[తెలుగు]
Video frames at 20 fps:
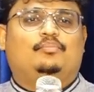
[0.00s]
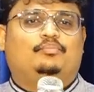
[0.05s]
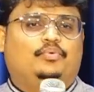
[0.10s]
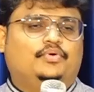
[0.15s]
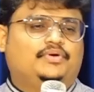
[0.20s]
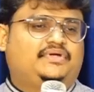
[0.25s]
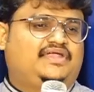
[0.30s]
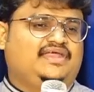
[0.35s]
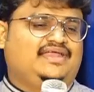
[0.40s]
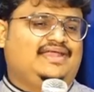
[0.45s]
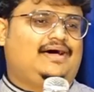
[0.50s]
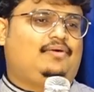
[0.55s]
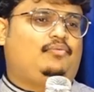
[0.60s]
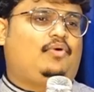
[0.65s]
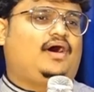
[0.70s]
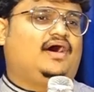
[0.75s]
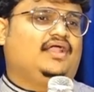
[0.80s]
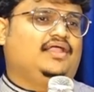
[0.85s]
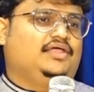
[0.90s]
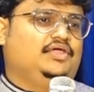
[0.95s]
పుట్టిన
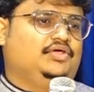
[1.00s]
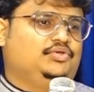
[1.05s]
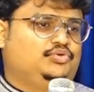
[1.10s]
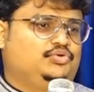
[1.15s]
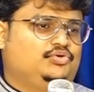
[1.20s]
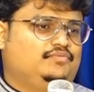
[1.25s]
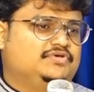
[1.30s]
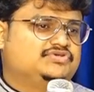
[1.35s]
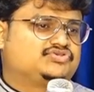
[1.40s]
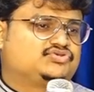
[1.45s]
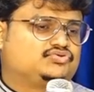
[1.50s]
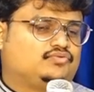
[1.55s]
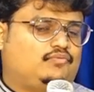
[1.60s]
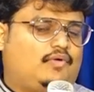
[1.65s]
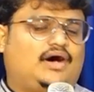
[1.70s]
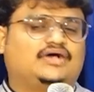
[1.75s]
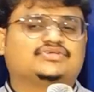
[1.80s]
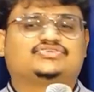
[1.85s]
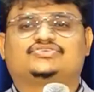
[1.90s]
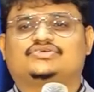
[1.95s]
వాణి ఎందు
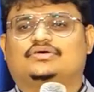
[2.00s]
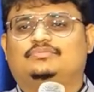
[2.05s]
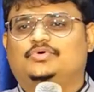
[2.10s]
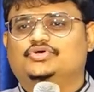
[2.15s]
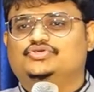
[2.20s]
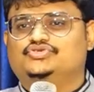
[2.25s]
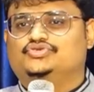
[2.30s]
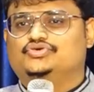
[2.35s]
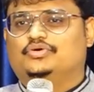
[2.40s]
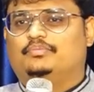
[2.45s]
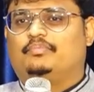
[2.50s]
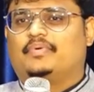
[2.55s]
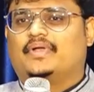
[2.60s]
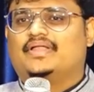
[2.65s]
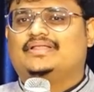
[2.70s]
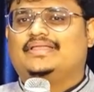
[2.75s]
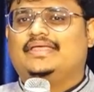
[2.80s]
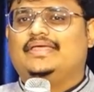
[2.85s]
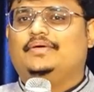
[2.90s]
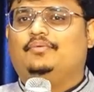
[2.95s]
విశ్వాసముంచు
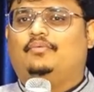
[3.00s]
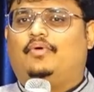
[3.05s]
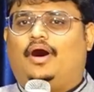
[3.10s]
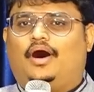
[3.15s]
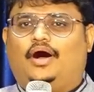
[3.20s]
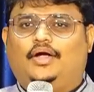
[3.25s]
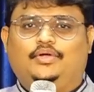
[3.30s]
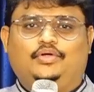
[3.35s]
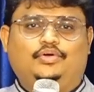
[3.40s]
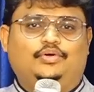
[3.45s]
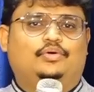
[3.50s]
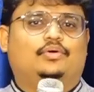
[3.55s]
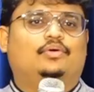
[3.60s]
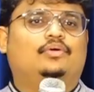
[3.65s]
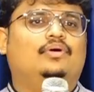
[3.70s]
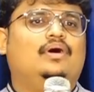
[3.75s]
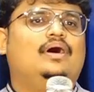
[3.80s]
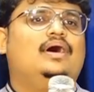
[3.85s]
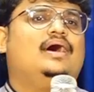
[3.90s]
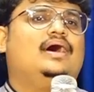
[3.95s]
ప్రతి వాడును
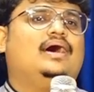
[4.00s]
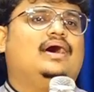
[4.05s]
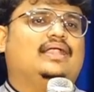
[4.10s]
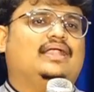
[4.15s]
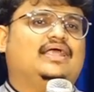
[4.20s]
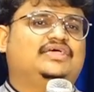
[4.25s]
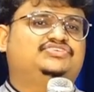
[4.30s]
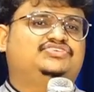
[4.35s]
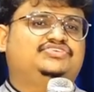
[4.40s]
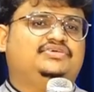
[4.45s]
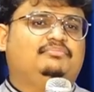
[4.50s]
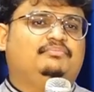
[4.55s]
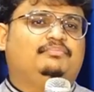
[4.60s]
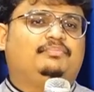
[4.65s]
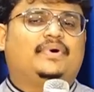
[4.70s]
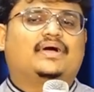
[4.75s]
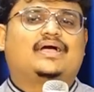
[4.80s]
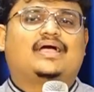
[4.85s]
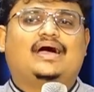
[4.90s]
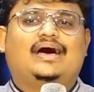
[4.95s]

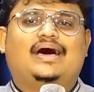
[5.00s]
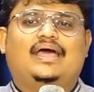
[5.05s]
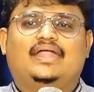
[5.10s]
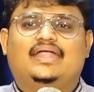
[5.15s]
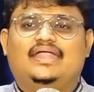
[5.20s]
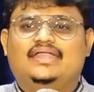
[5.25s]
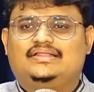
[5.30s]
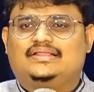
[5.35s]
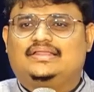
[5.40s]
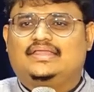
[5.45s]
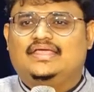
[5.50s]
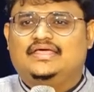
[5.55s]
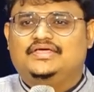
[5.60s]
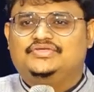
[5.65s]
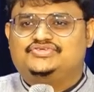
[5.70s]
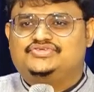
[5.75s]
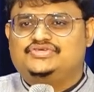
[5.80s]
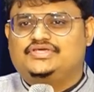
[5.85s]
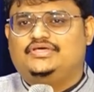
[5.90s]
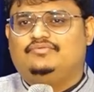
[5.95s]
నశింపక నిత్య
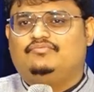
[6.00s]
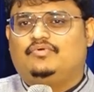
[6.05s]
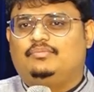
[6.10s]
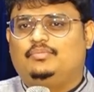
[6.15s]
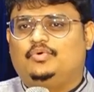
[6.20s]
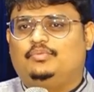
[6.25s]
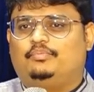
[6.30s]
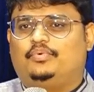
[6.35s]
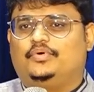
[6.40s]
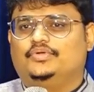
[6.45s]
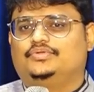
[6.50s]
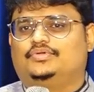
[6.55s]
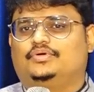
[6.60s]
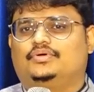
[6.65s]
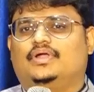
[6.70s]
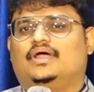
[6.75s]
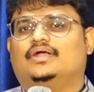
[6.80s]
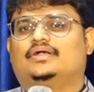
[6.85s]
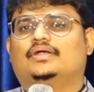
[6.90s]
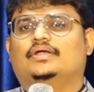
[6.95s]
జీవము
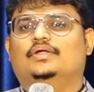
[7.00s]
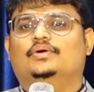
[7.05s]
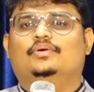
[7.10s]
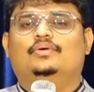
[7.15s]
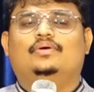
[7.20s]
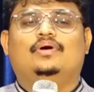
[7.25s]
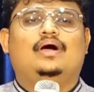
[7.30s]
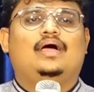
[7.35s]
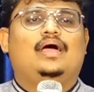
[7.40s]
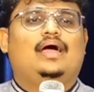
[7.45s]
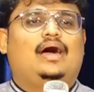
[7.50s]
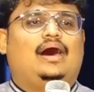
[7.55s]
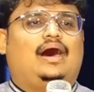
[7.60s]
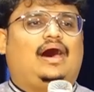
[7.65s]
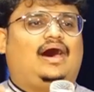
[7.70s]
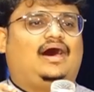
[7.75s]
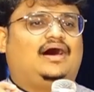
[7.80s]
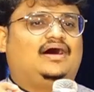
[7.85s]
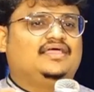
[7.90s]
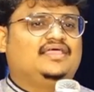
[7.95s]
పొందునట్లు
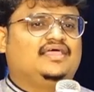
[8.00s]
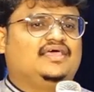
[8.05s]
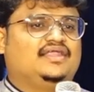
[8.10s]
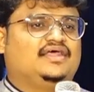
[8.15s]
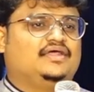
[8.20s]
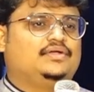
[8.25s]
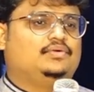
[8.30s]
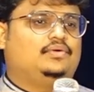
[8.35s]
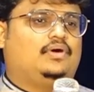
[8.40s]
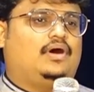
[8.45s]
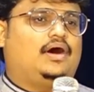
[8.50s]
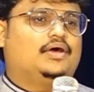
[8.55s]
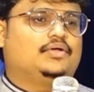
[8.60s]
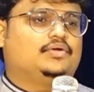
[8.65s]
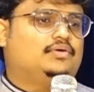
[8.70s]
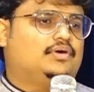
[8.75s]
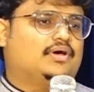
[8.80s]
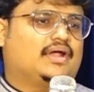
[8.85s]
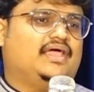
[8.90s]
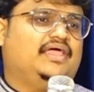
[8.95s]
ఆయనను
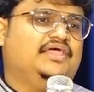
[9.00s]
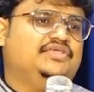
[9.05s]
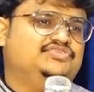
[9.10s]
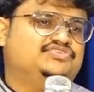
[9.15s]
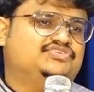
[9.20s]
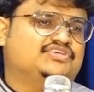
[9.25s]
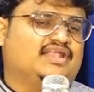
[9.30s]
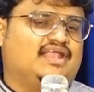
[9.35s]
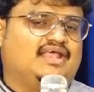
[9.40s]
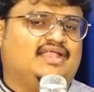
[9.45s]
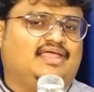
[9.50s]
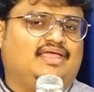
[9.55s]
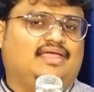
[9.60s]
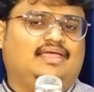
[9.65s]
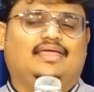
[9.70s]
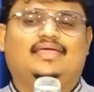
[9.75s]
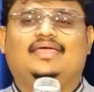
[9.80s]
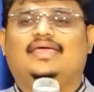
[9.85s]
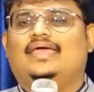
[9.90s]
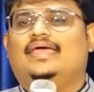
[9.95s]
అనుగ్రహించనని
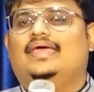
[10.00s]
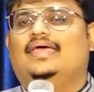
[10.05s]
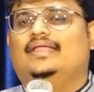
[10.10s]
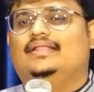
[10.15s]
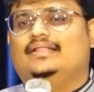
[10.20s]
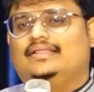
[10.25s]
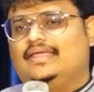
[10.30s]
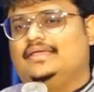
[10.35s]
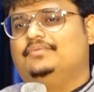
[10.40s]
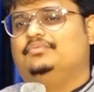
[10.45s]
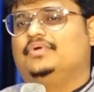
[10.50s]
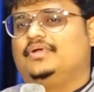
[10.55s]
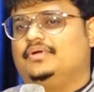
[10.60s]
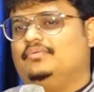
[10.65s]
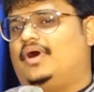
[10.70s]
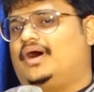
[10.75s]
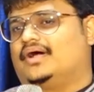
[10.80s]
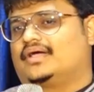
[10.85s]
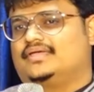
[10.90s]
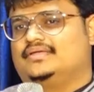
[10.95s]
దేవుని
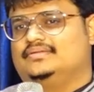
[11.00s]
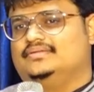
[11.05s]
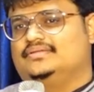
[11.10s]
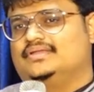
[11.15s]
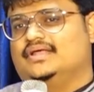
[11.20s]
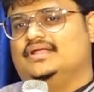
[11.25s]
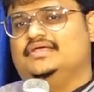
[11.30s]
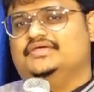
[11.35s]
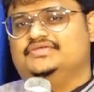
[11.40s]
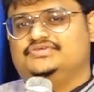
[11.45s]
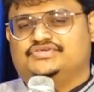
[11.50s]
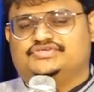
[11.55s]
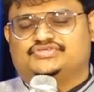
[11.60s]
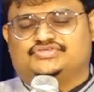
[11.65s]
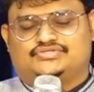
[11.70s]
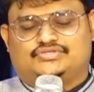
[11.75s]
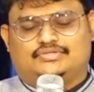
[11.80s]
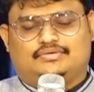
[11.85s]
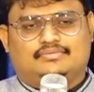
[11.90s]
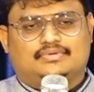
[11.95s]
వాక్యం
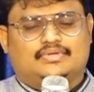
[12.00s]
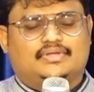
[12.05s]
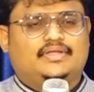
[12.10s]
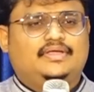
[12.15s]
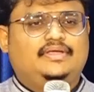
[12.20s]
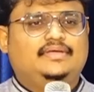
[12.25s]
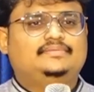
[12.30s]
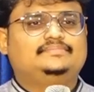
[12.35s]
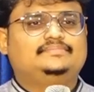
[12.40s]
తెలియజేస్తూ ఉంది